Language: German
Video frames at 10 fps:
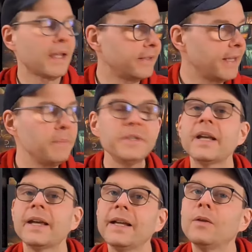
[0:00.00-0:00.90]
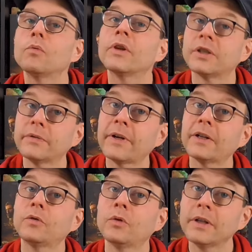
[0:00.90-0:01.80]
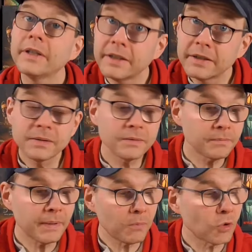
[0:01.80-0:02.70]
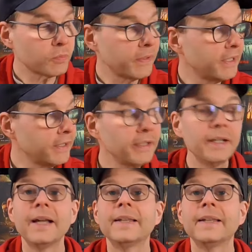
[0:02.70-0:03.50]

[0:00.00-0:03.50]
der Michael, unser Chefredakteur hier bei Blogspiele,